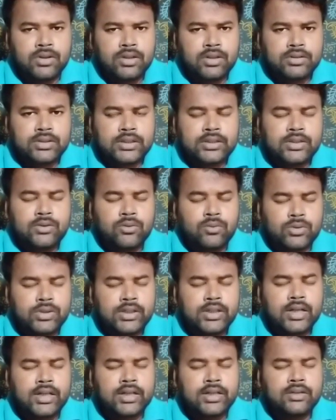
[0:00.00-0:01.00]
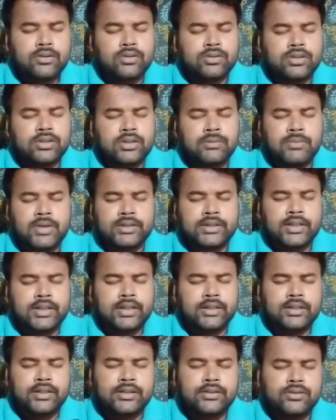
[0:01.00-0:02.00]
তাদের অধিকারের কথাটা মাথায়
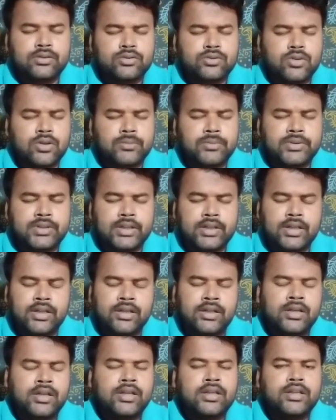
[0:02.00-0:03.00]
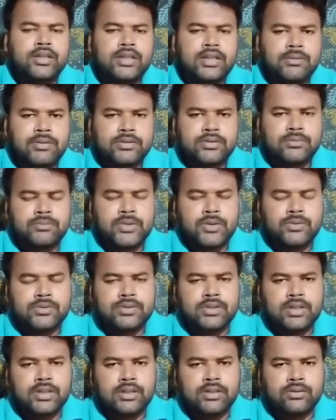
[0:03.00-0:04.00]
রেখে কিন্তু সংবিধানে নির্বাচন
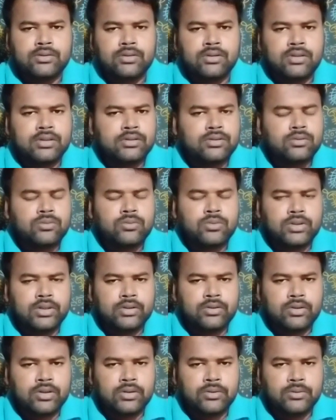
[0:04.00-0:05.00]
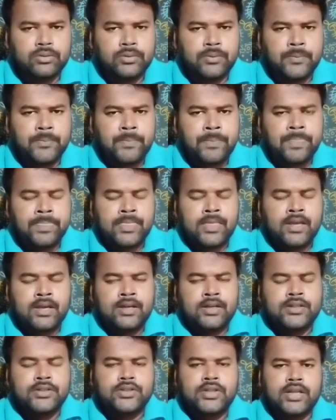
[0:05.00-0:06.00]
ব্যবস্থাটার কথা কিন্তু উল্লেখ করা হলো
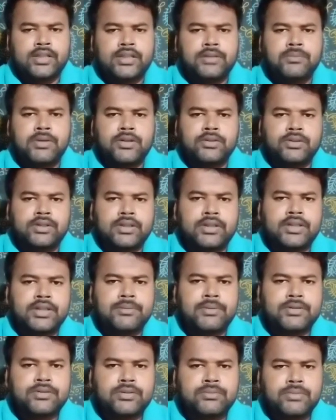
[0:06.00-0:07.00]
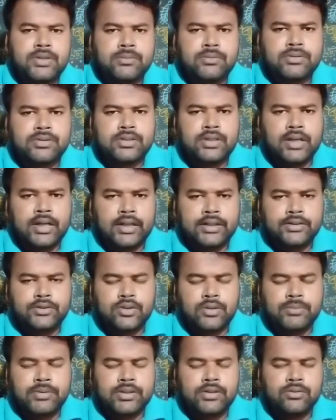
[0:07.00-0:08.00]
স্বাধীন ভারতের নির্বাচন ব্যবস্থা
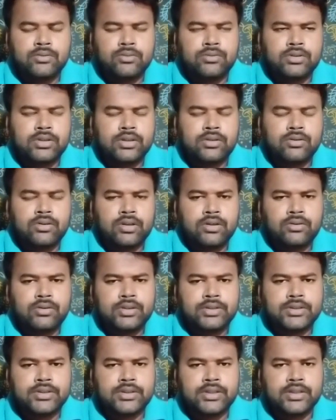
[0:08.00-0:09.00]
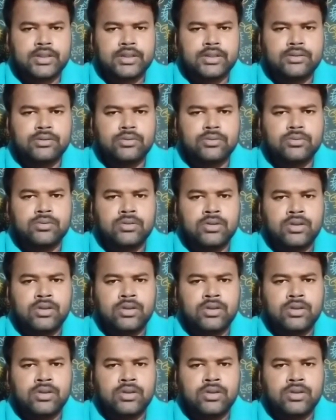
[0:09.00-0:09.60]
যবে উল্লেখ করা হয়েছে সেটা কিন্তু